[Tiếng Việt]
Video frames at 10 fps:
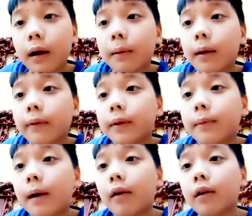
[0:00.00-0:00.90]
Bởi vì
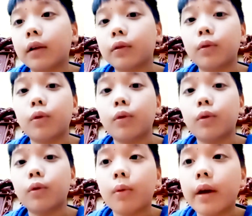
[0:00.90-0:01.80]
bà con đã được cúng ở
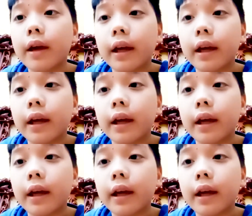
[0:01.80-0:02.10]
quê.